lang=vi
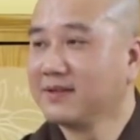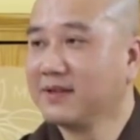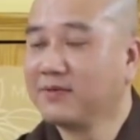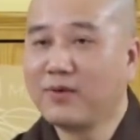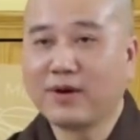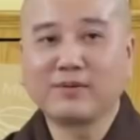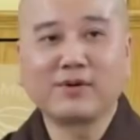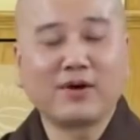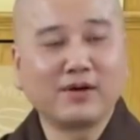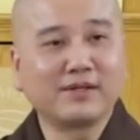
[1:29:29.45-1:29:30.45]
Trời Pháp Hòa
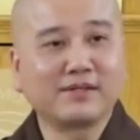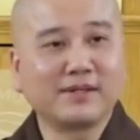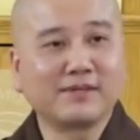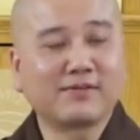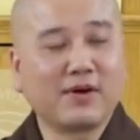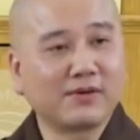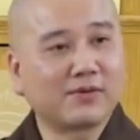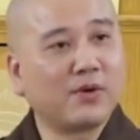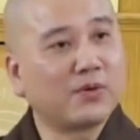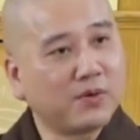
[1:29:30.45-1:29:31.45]
cũng gọi thì hỏi
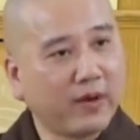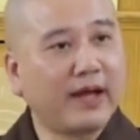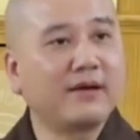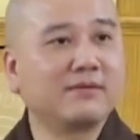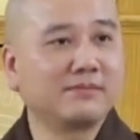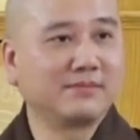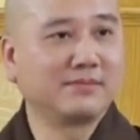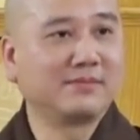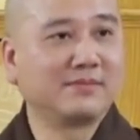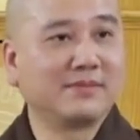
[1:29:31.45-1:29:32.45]
cô có khỏe không?
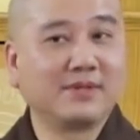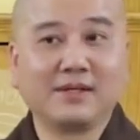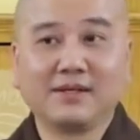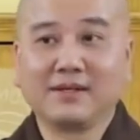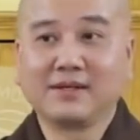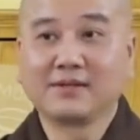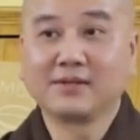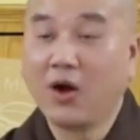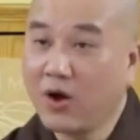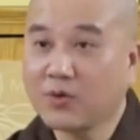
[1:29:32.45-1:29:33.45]

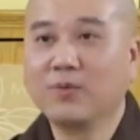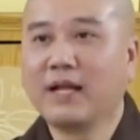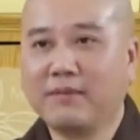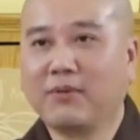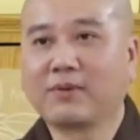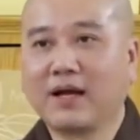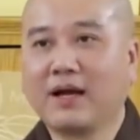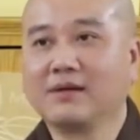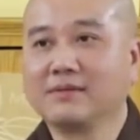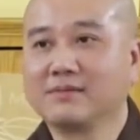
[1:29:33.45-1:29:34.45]
Đó cũng là một cái ấn.